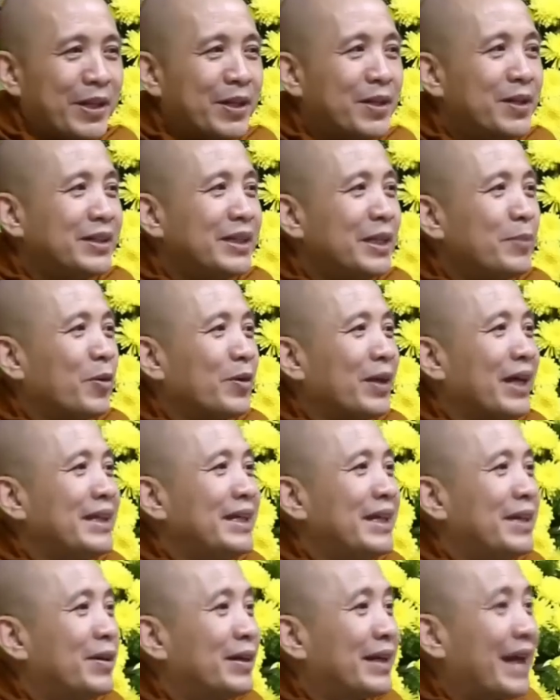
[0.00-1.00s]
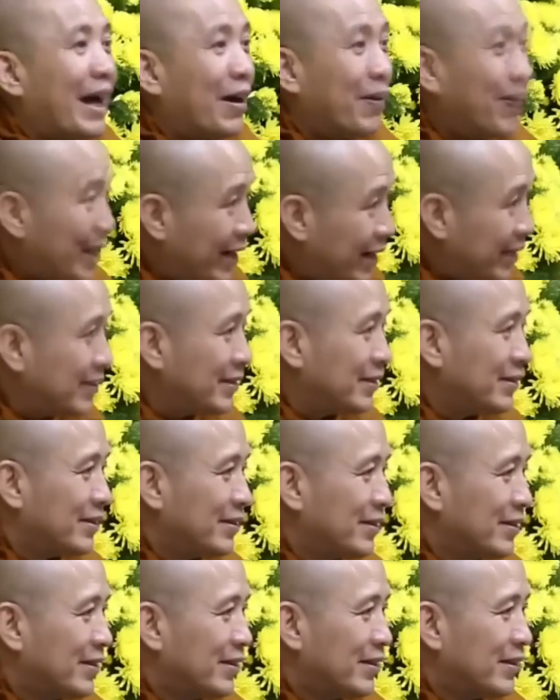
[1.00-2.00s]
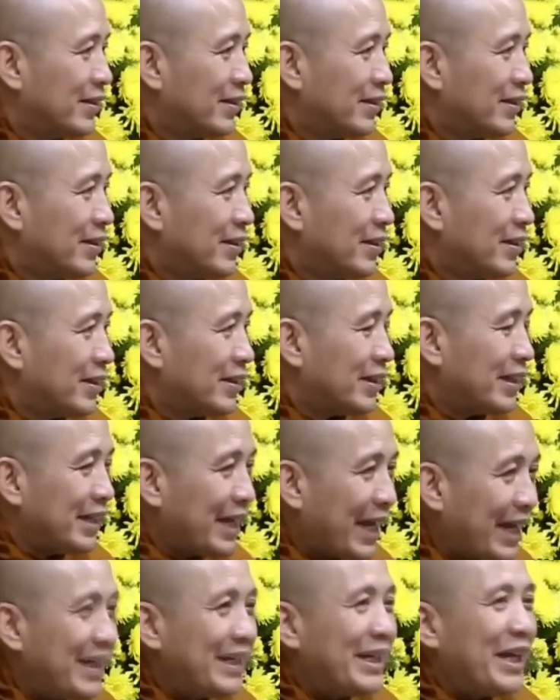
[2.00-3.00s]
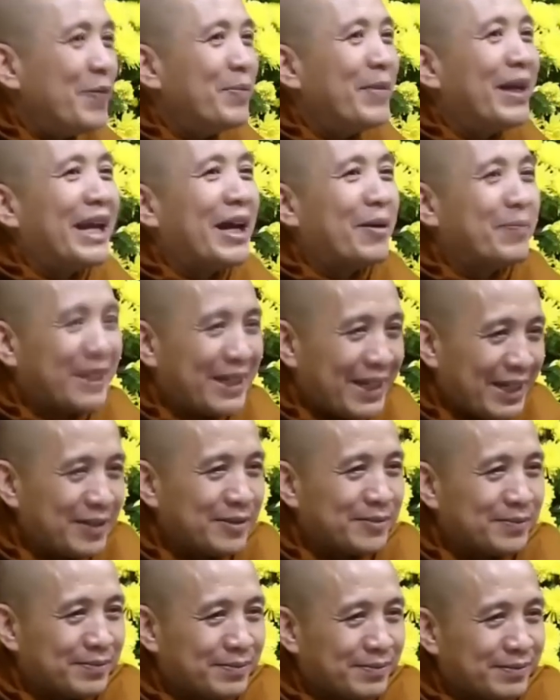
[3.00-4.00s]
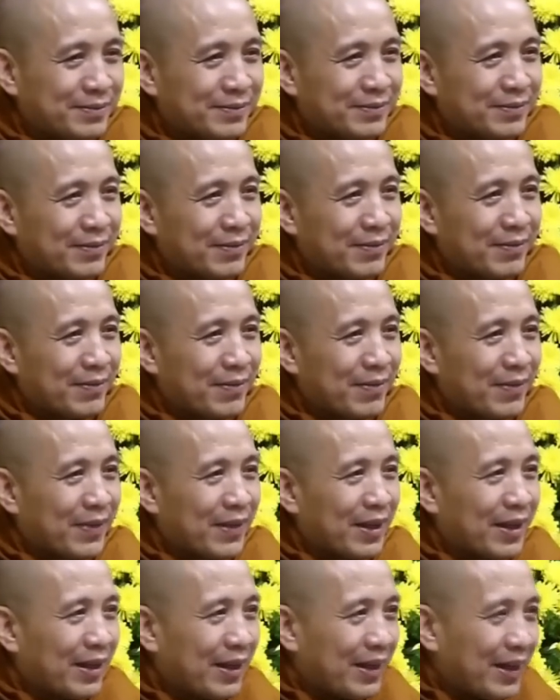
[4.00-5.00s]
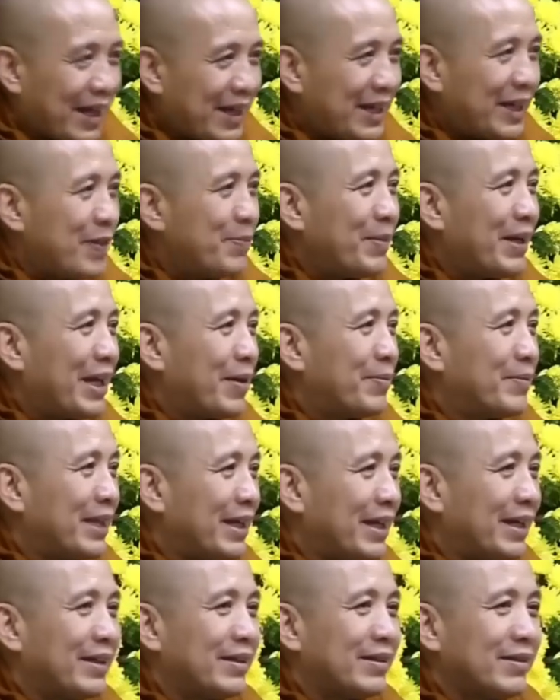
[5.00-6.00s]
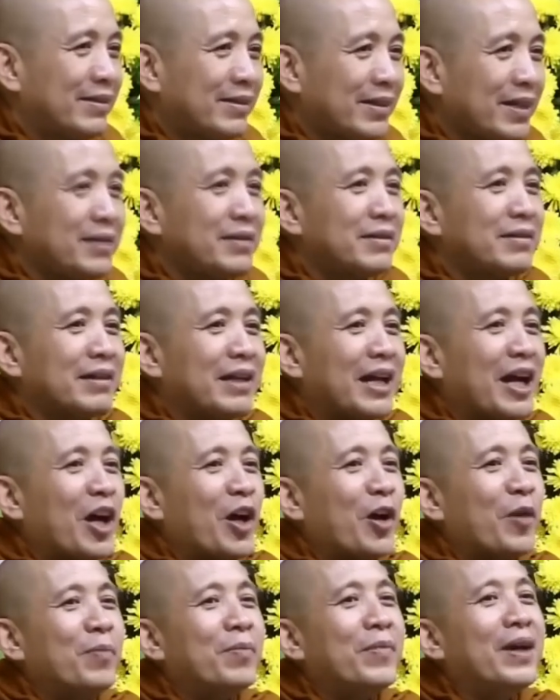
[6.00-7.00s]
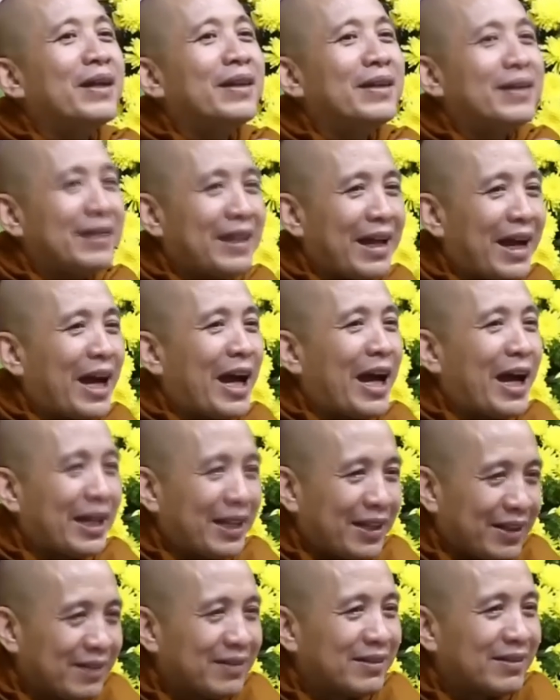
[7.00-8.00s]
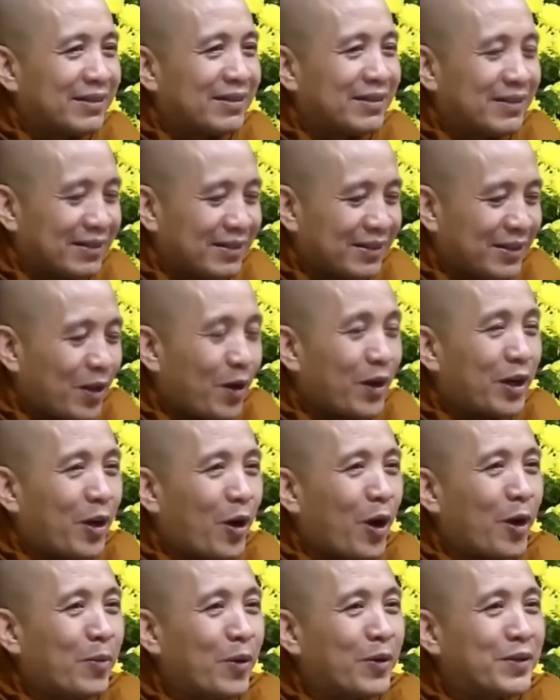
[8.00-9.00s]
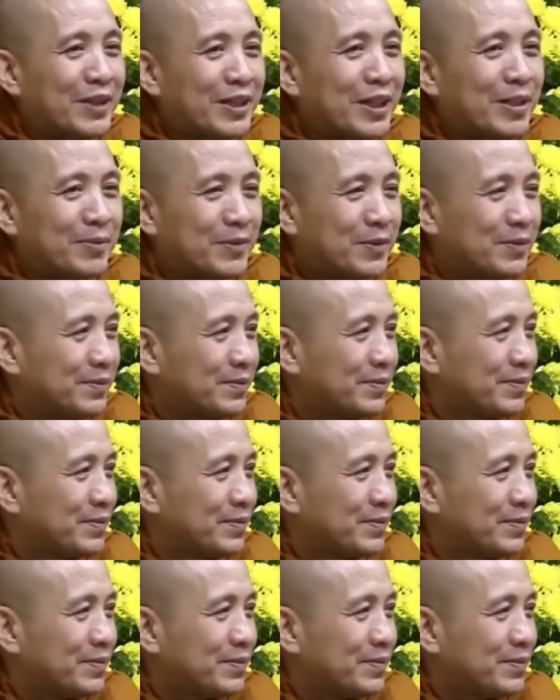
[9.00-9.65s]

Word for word: để mình hướng đến một cái gì đó cao hơn thì ngay khi mình làm thiện ngay khi mình làm thiện tức là mình đã thoát khỏi mọi sự